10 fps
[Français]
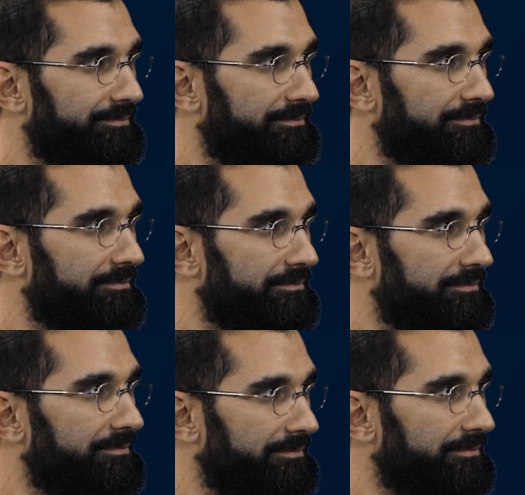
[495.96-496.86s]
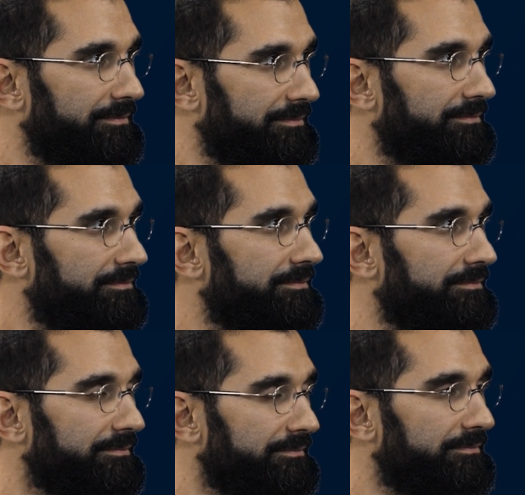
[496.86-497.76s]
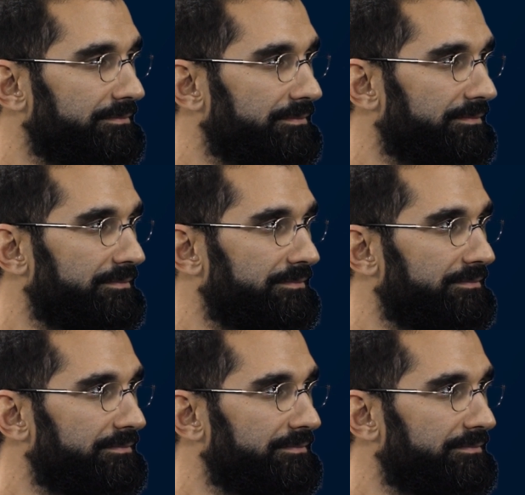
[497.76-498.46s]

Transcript: mètres, ce sera toujours moins 30 degrés. Mmh. Donc